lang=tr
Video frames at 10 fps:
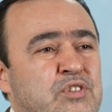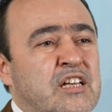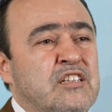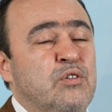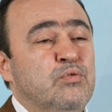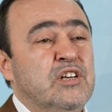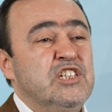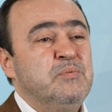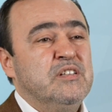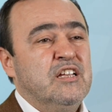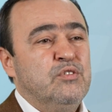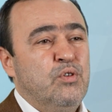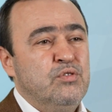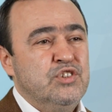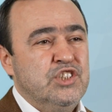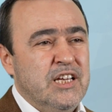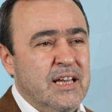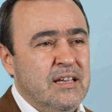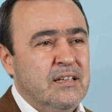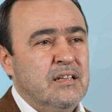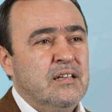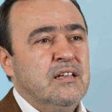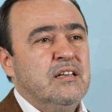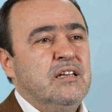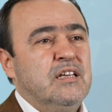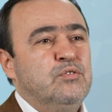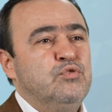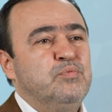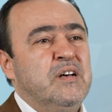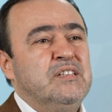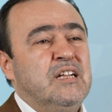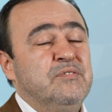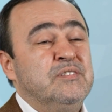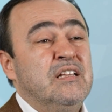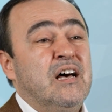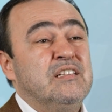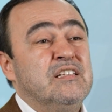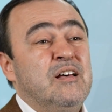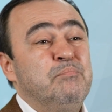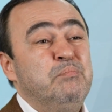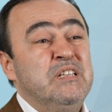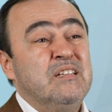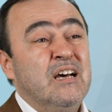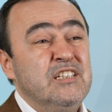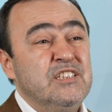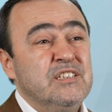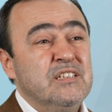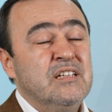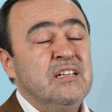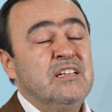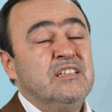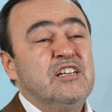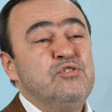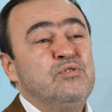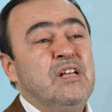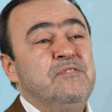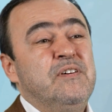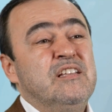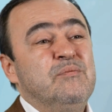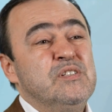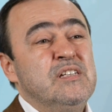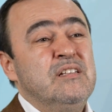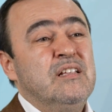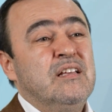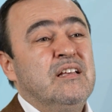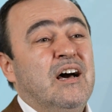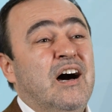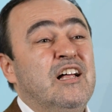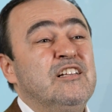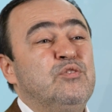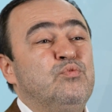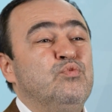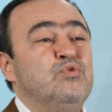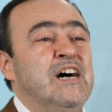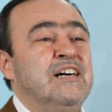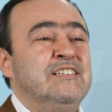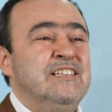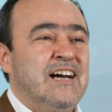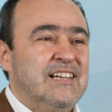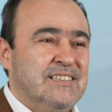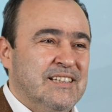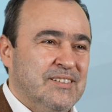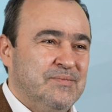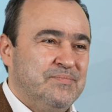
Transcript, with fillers: yanına ulaşmadan önce e, düşman tarafından atılan bir taş Resulullah Efendimiz'in alt dudağını yardı.